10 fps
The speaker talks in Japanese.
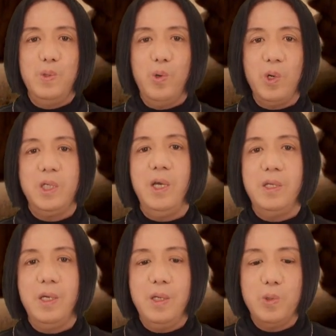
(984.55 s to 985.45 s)
教え
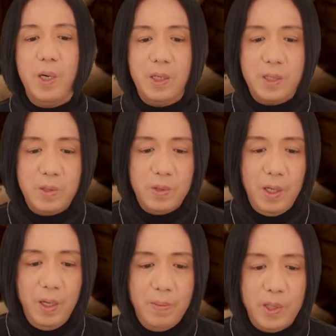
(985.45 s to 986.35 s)
ているわけですよ
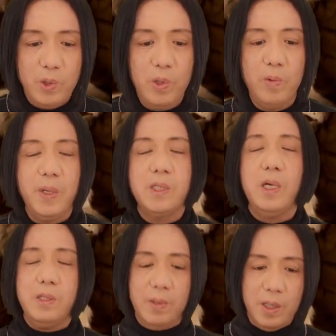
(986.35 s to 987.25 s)
ね、まあ、それを目
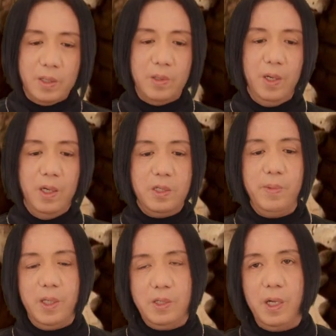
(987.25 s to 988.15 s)
指すわけですよつ
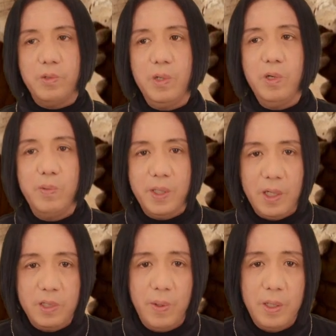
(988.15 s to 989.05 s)
まり悟りを目
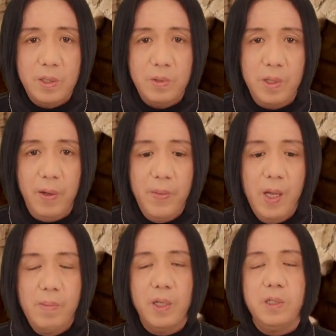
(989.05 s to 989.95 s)
指すわけですよね、
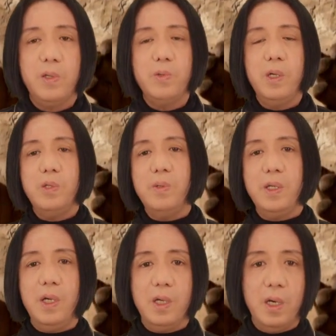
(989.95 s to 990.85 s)
まあ、悟りとは
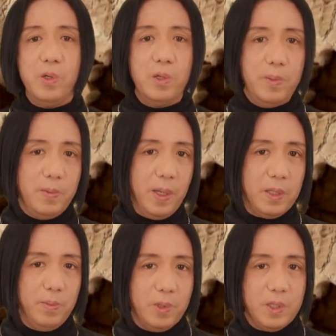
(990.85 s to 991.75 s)
何かこれもま
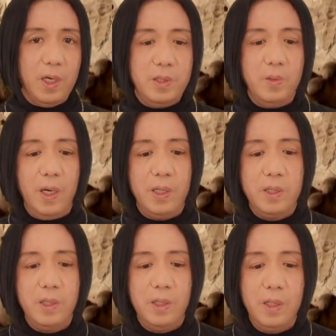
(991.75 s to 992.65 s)
た難しいの
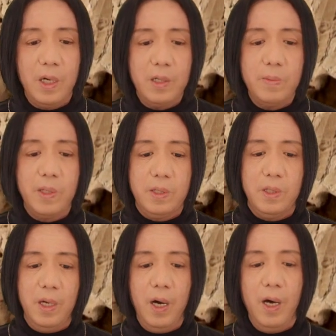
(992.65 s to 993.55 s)
話になります
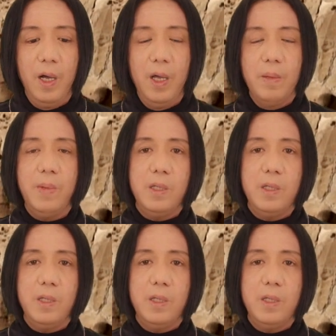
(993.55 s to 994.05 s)
が、まあ、